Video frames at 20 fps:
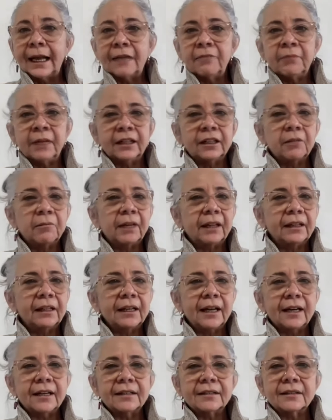Las
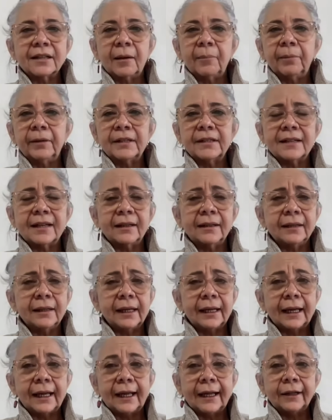matemáticas están
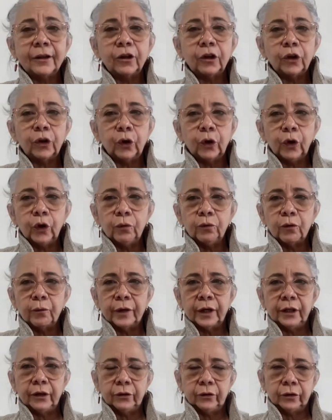presentes en todo
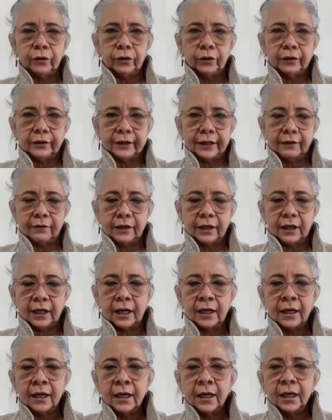momento de nuestra
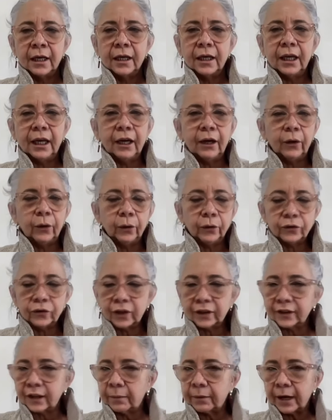vida.
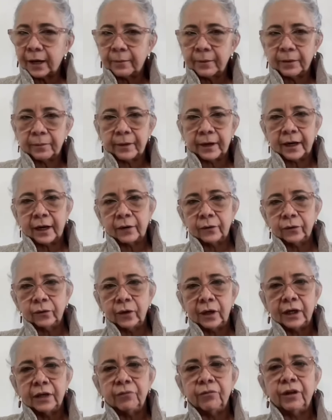Incluso hasta para preparar
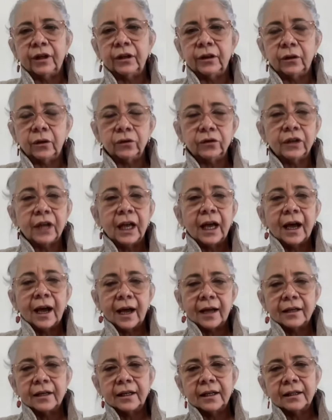unos alimentos,
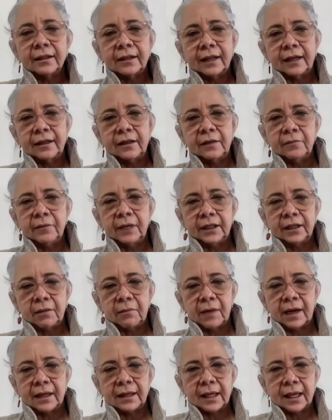allí están las
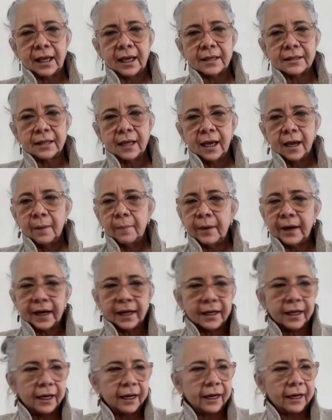matemáticas,
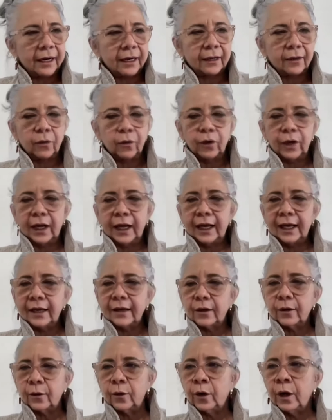para llegar al
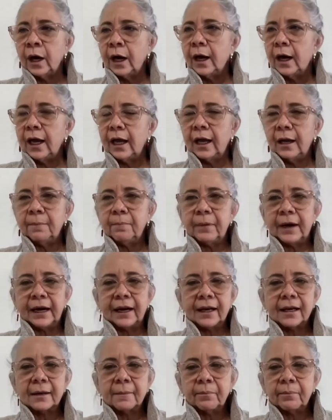colegio, eh,
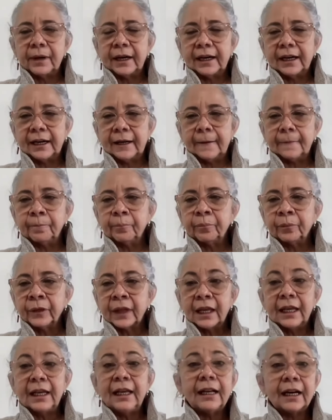para, para
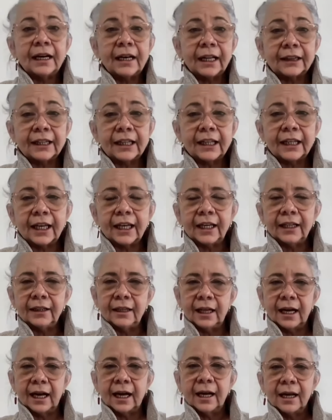ir a la
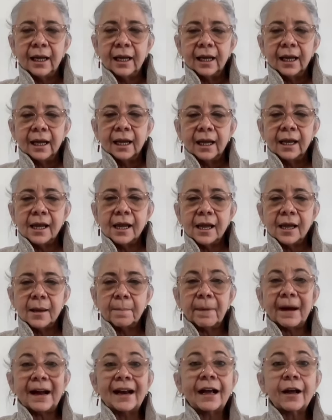tienda,
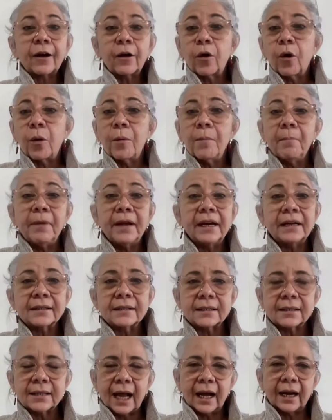eh, para
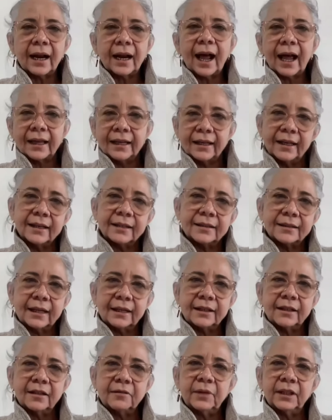conversar, allí
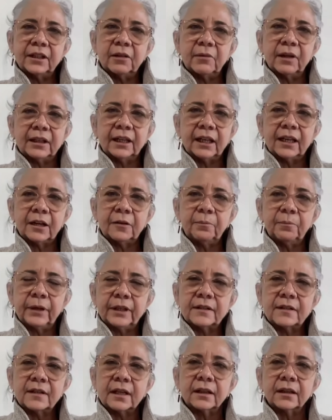están las matemáticas
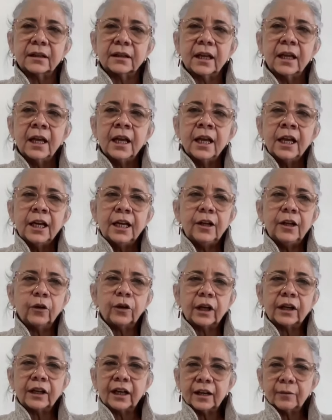presentes. Y
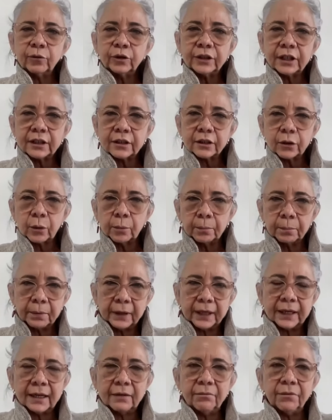lo que queremos es
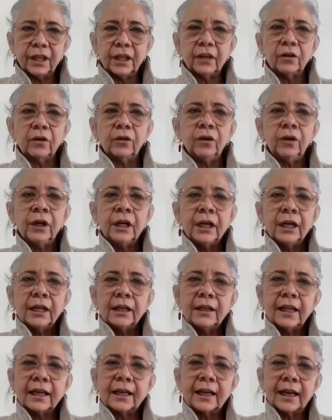romper el mito
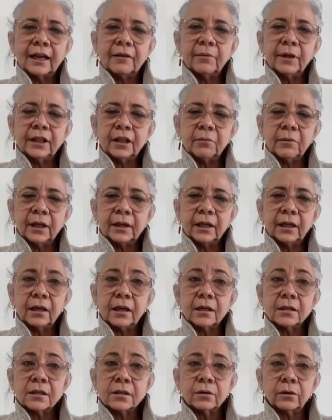de que las
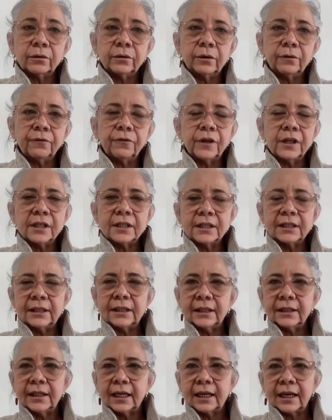matemáticas son
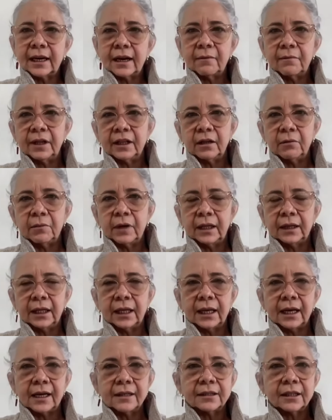difíciles, de que las
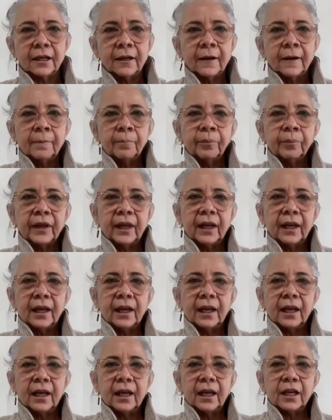matemáticas
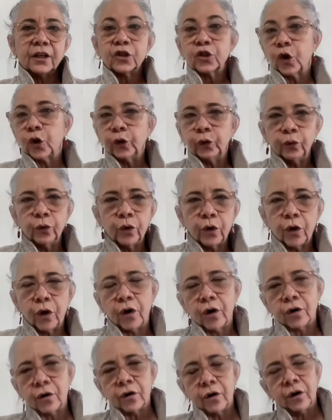eh, son un
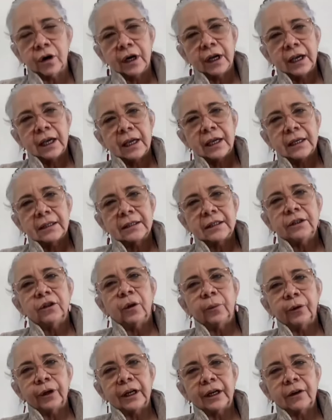coco,
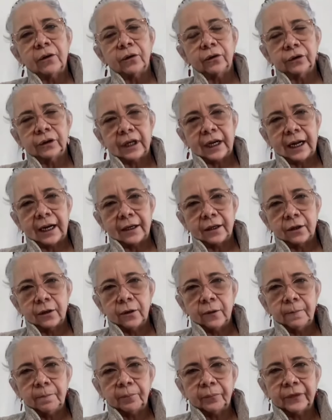sino por el
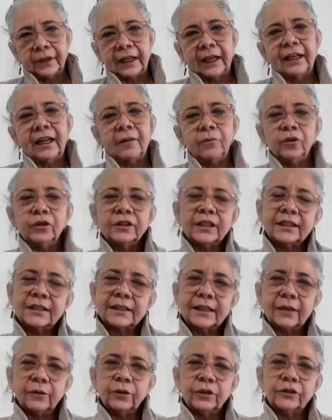contrario, queremos
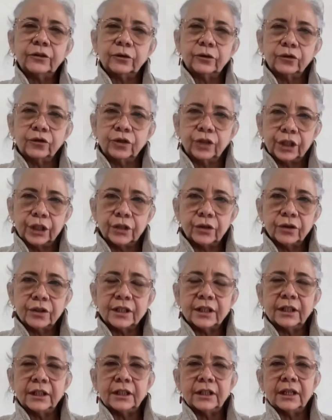es que nuestros
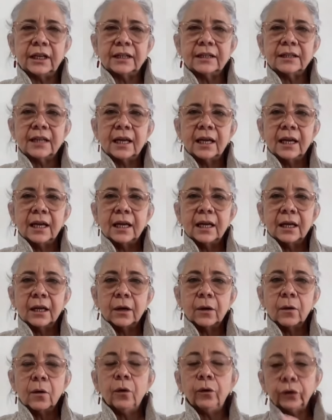niños y niñas,
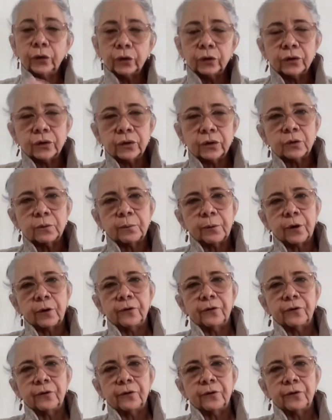junto con sus